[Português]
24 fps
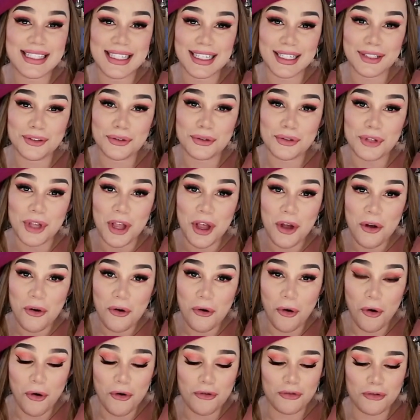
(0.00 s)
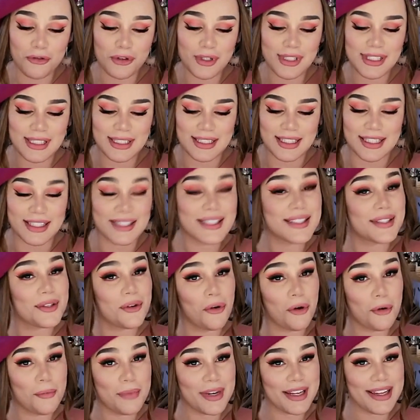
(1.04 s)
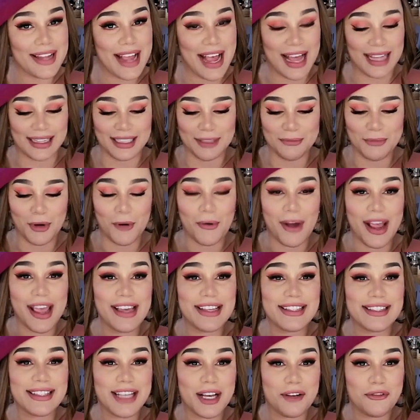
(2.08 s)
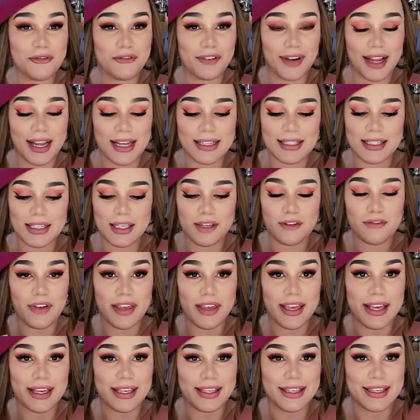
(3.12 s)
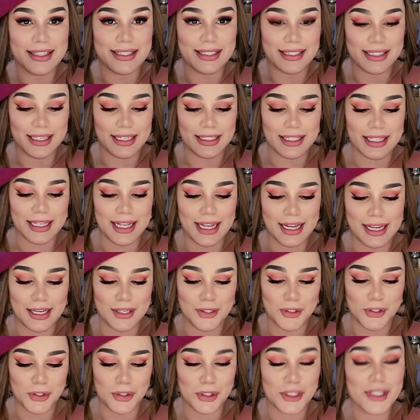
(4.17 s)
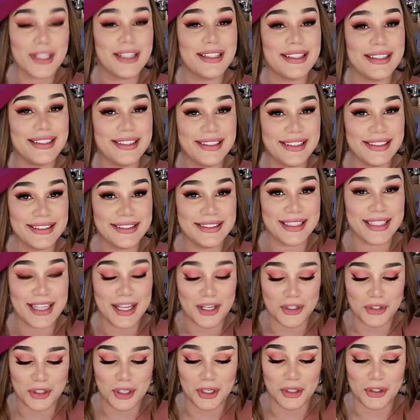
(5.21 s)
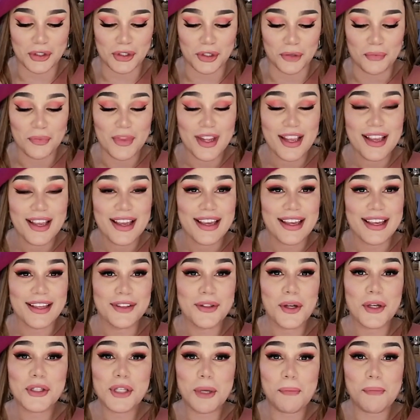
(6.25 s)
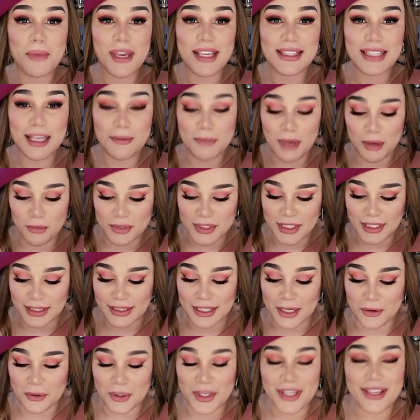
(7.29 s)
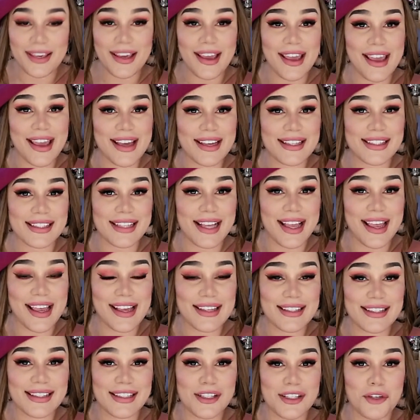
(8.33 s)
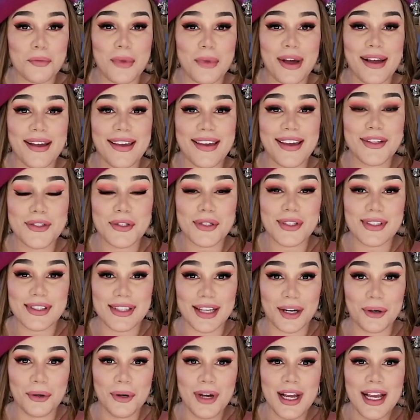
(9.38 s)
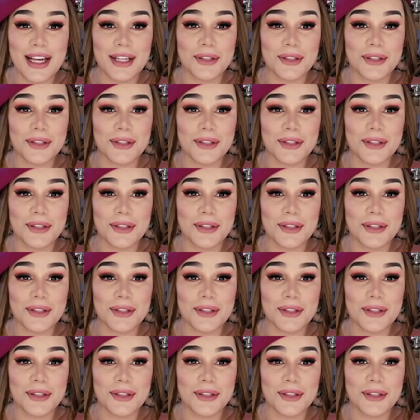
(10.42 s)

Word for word: é, anos com vocês. Obrigada. Bom, essa é a frase que vem aqui escrita na caixinha. Linda, né, gente? E nós já percebemos então que essa é sim uma edição